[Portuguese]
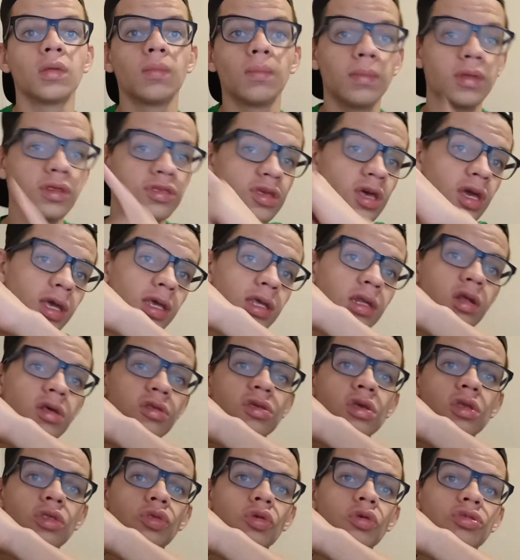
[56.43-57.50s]
Me segue aqui nas
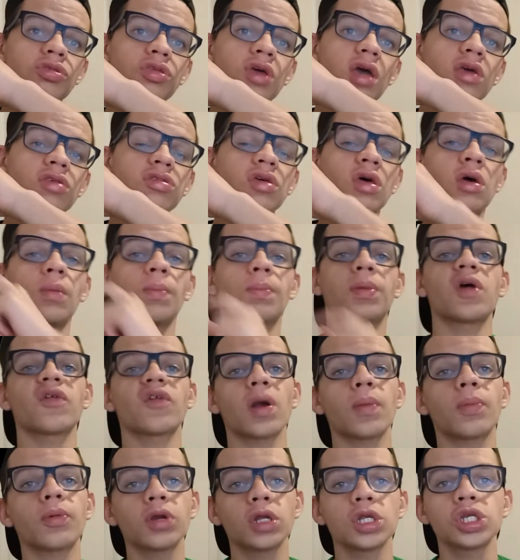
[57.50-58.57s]
redes sociais para ficar
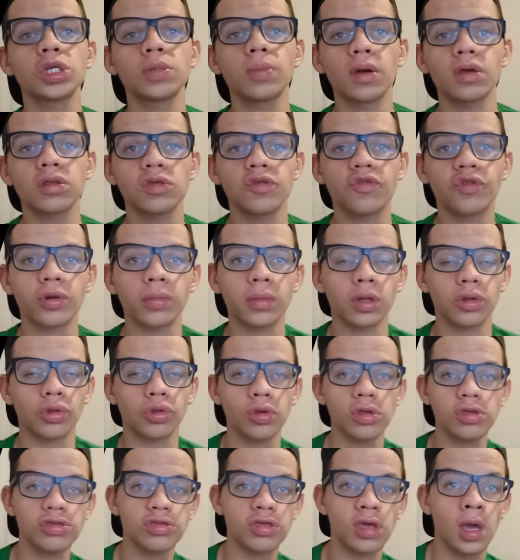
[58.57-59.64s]
por dentro de mais
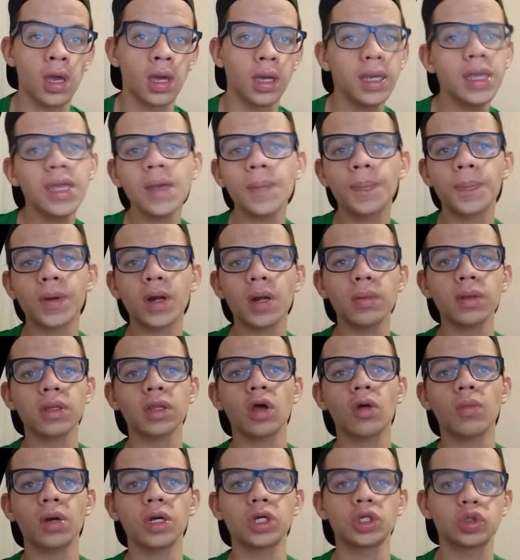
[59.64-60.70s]
informações e para me
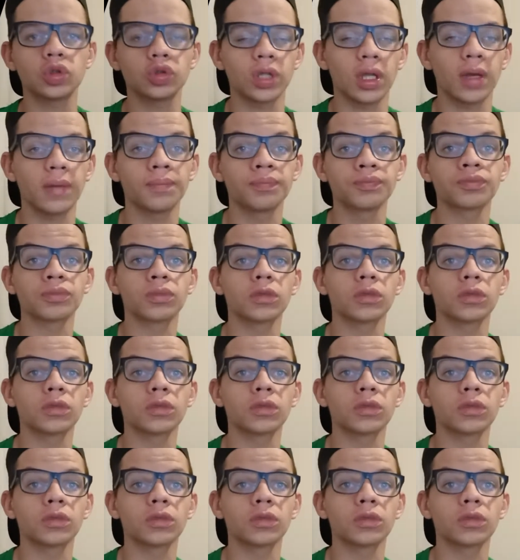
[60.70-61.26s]
dar uma ajuda.